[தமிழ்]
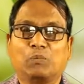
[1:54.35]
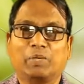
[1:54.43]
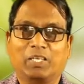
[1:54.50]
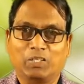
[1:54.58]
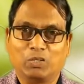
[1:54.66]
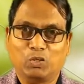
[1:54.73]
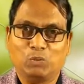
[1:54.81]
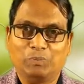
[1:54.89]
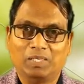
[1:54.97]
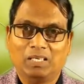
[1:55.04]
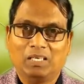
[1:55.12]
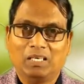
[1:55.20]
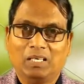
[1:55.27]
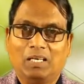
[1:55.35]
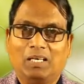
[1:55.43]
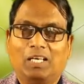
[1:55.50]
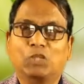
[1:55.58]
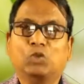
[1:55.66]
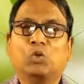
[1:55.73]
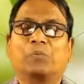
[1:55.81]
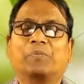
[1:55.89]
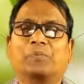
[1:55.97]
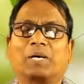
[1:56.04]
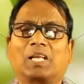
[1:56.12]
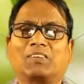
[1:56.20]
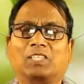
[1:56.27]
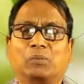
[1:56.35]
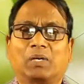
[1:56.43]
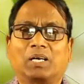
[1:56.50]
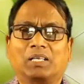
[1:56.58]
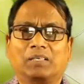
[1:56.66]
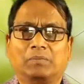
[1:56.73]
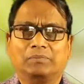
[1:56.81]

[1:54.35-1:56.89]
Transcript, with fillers: நாம் இருக்கிறோம் அதுவும் பலவிதமான